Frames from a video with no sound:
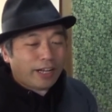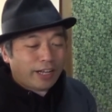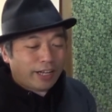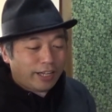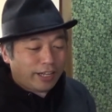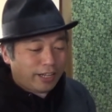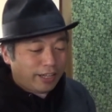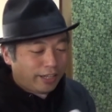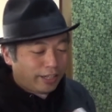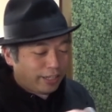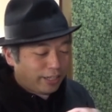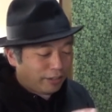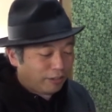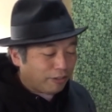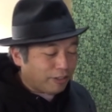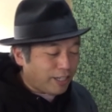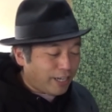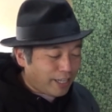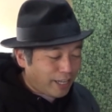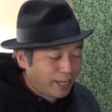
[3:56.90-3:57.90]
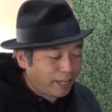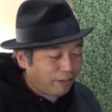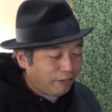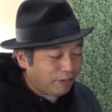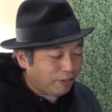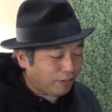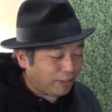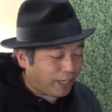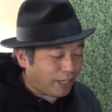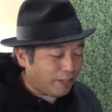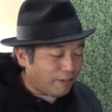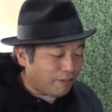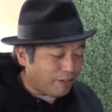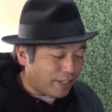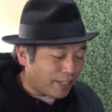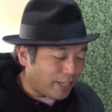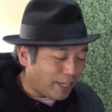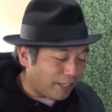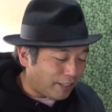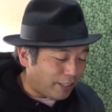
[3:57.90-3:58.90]
あ、これね、ほんと昨日
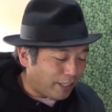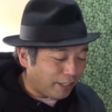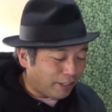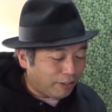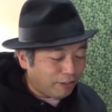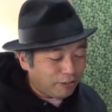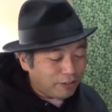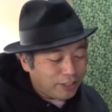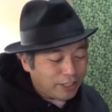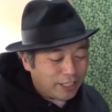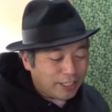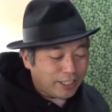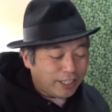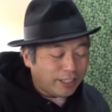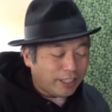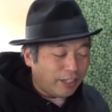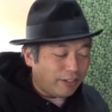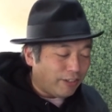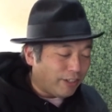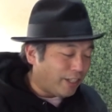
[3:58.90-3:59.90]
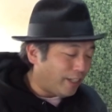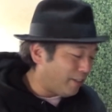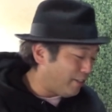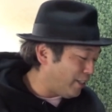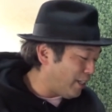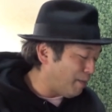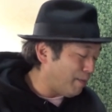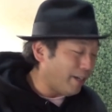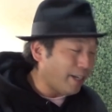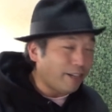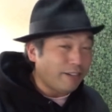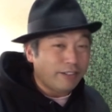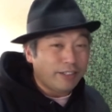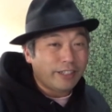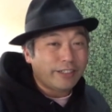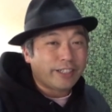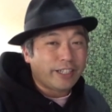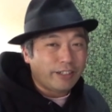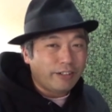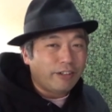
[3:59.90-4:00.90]
じゃなくて今日になっちゃったのが悔やまれるんで
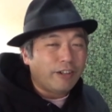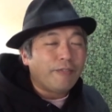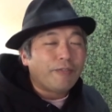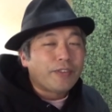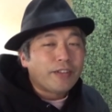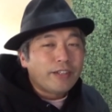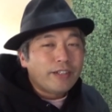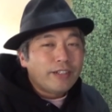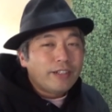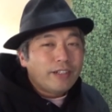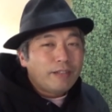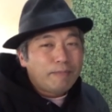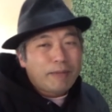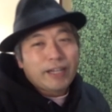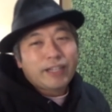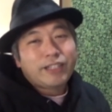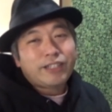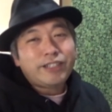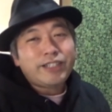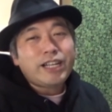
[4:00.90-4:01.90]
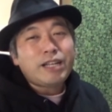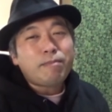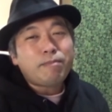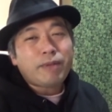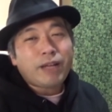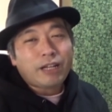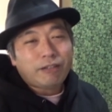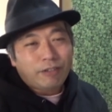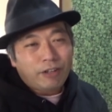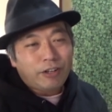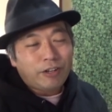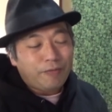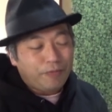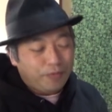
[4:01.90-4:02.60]
すけど、バックナンバーを